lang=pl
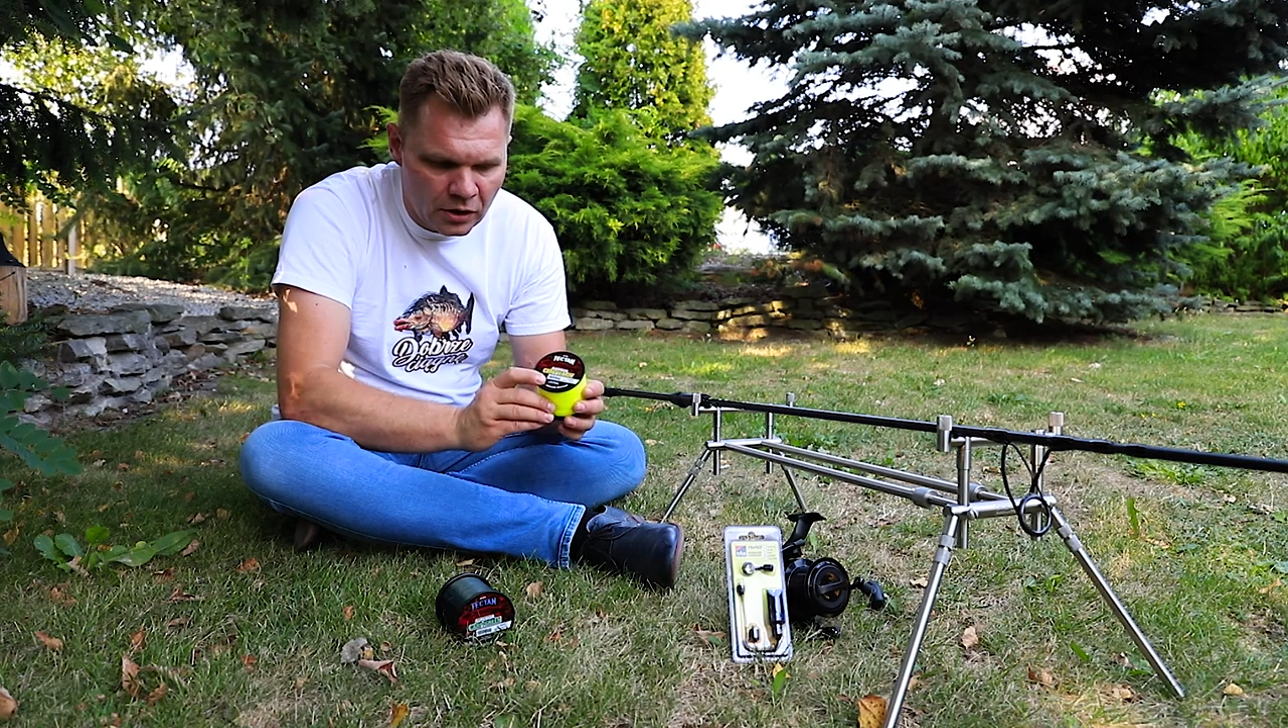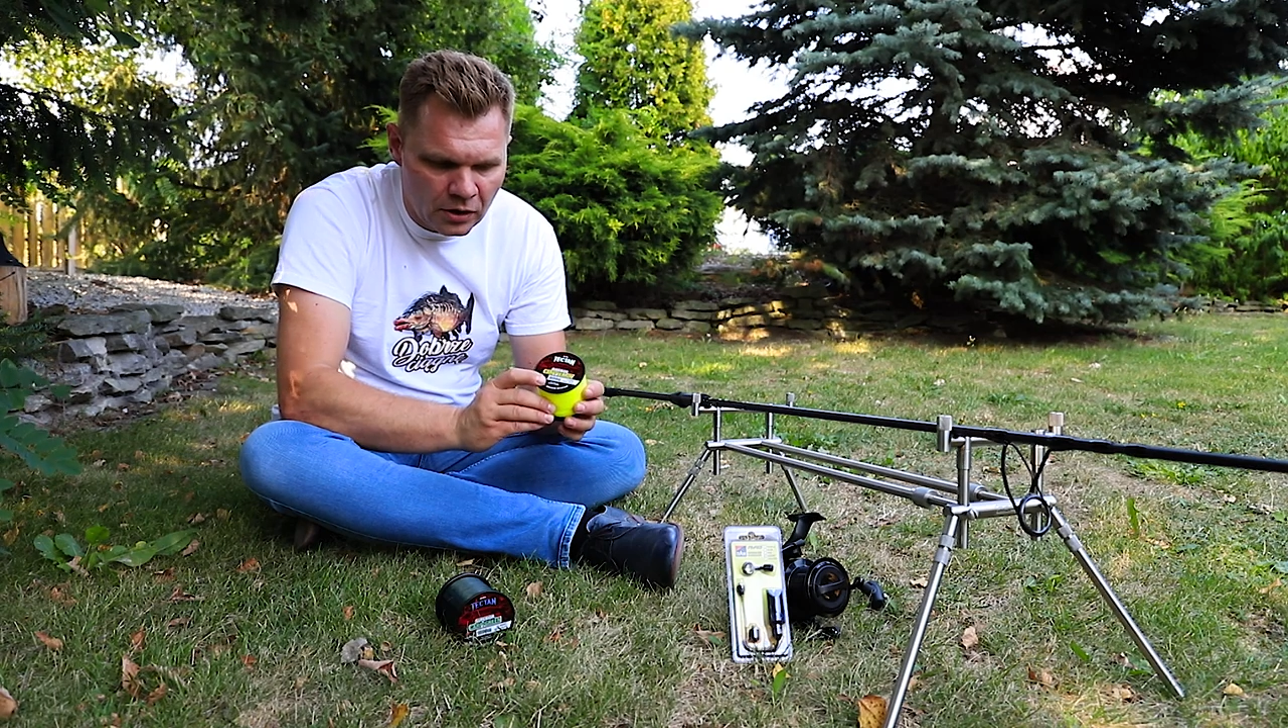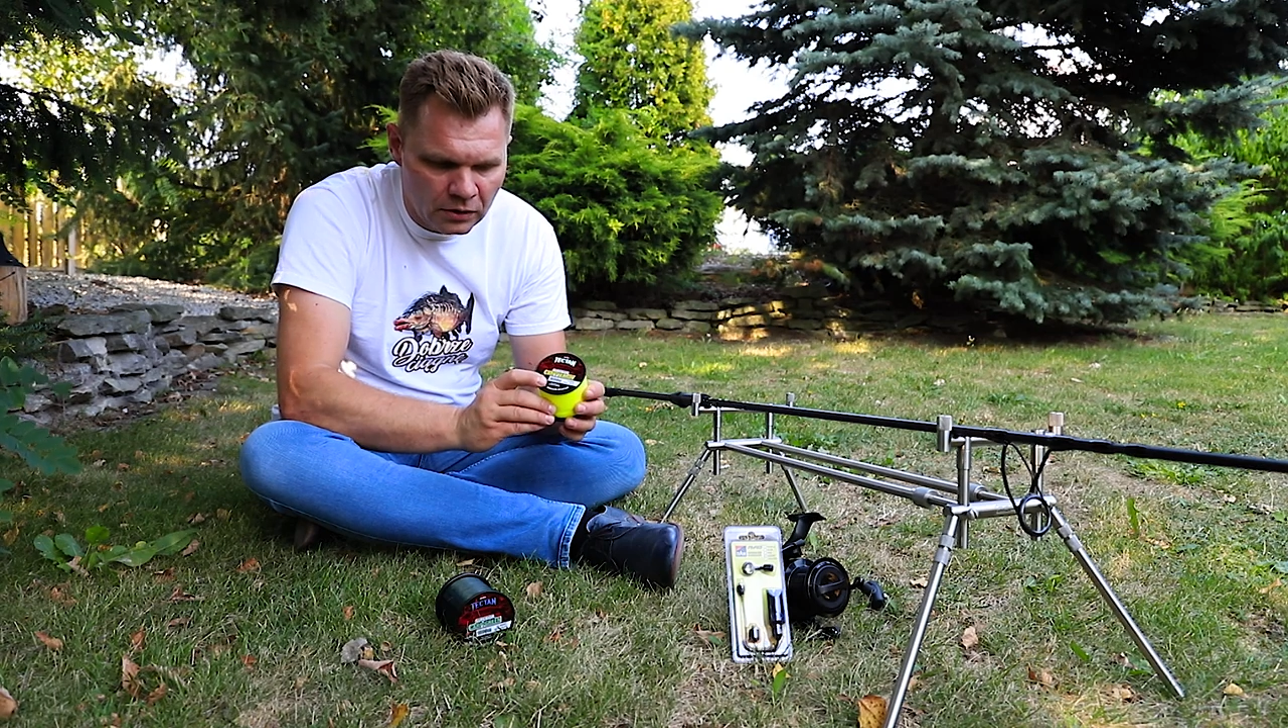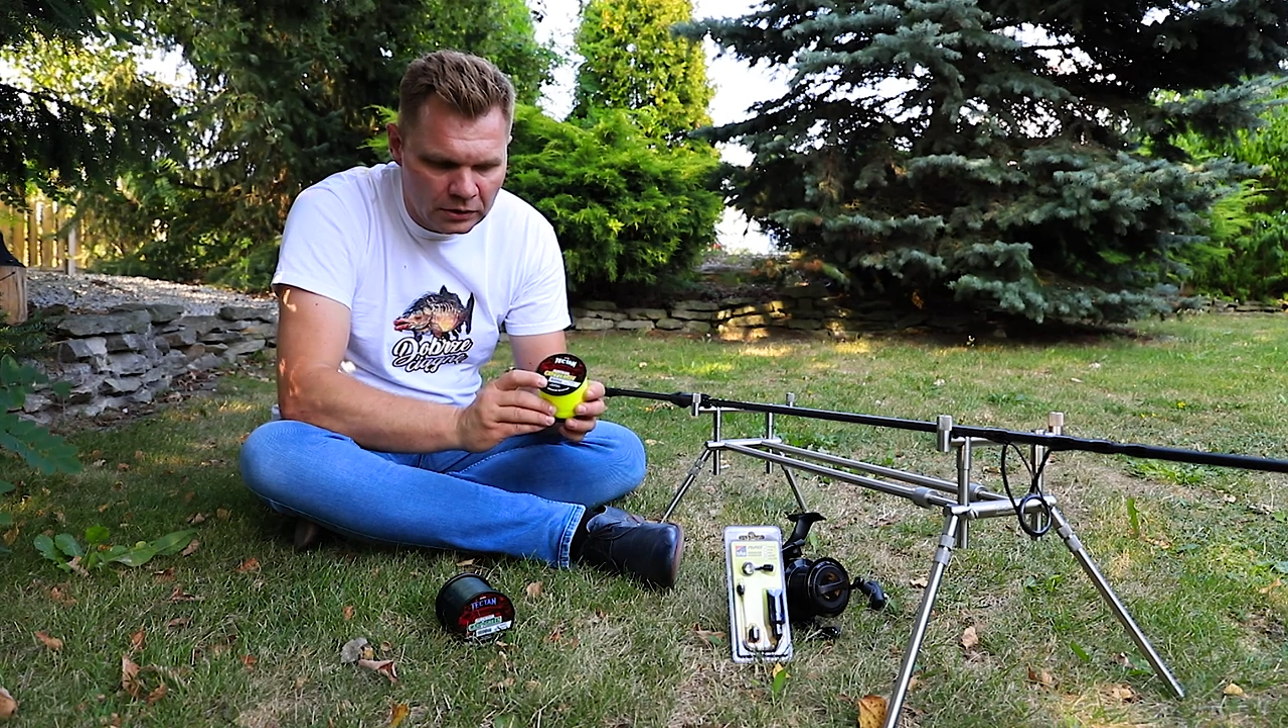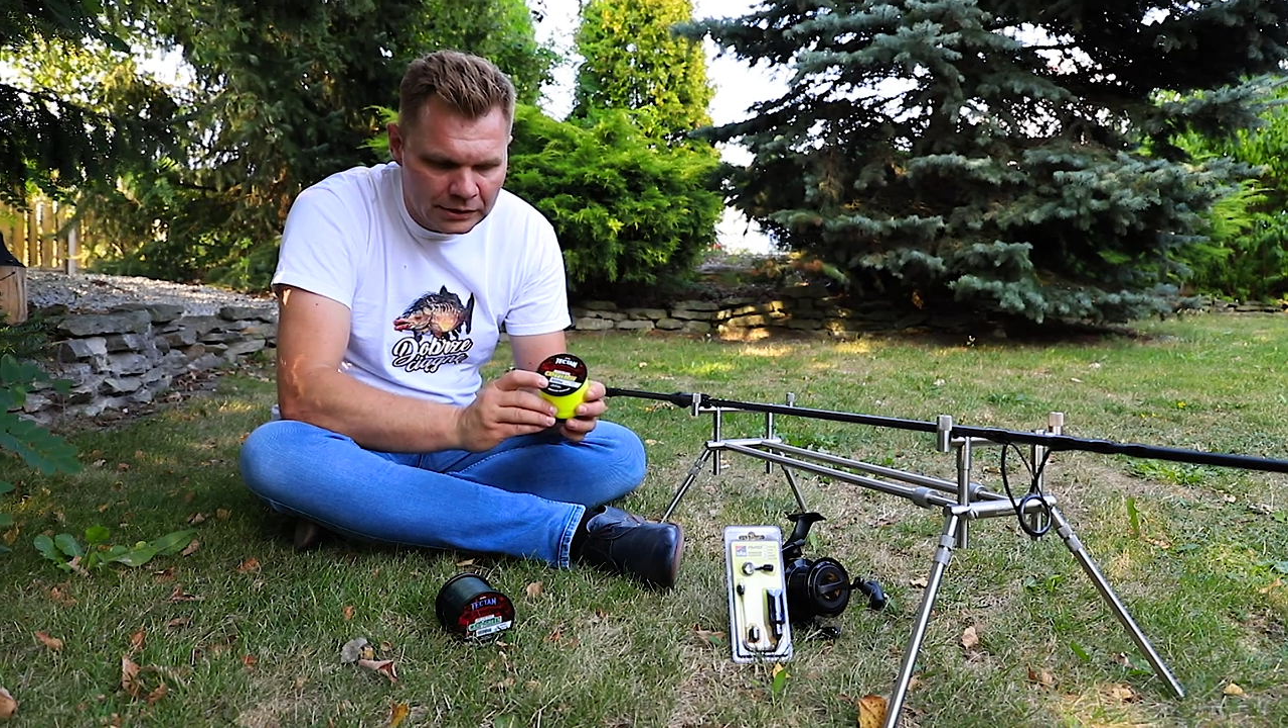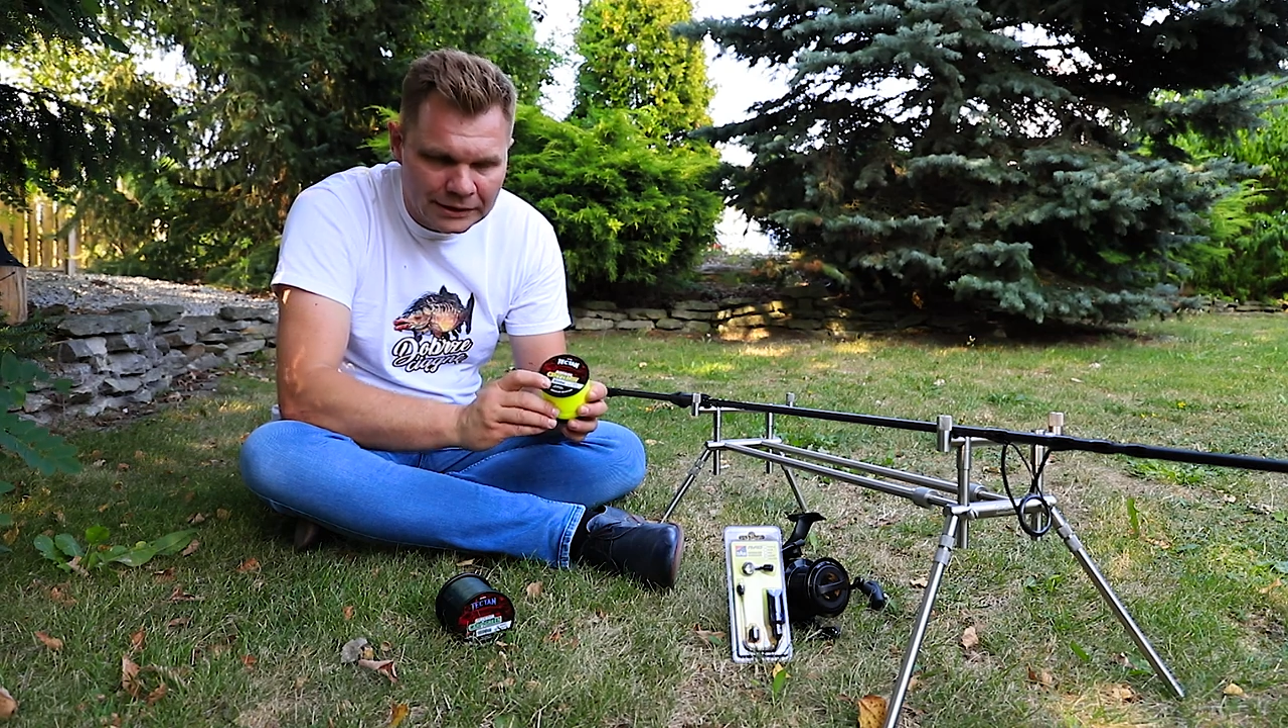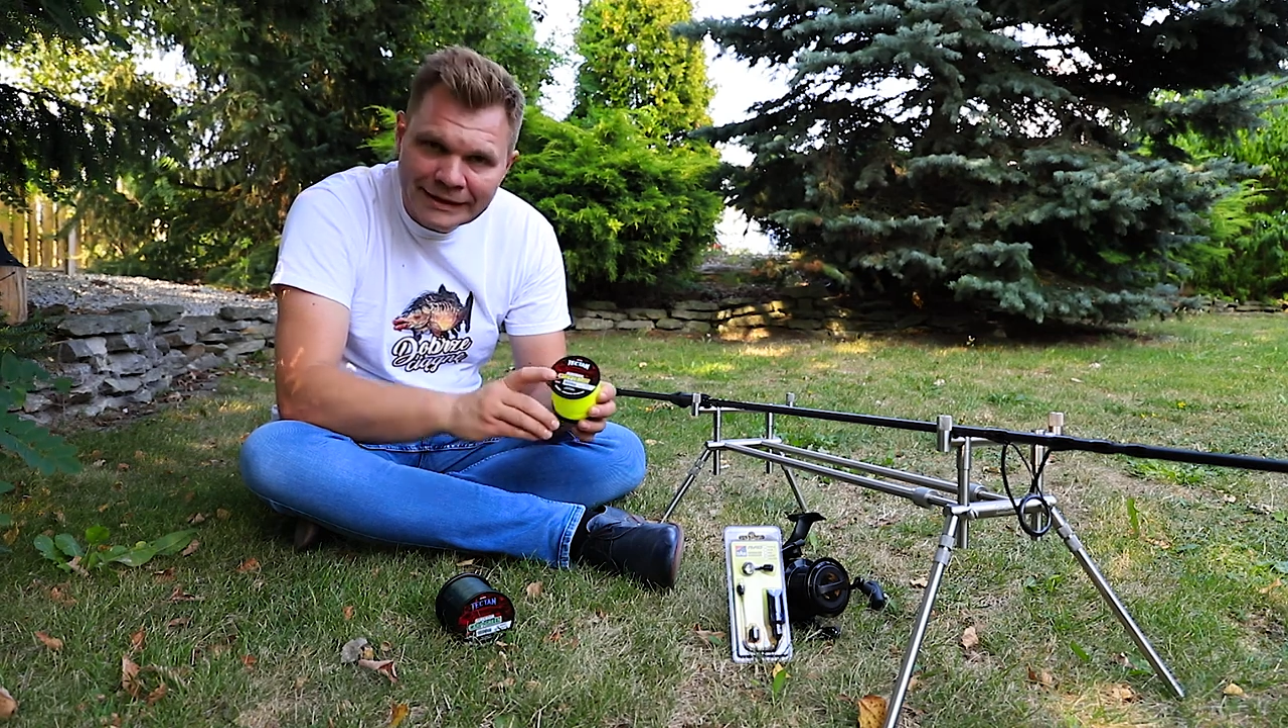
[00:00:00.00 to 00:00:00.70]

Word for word: o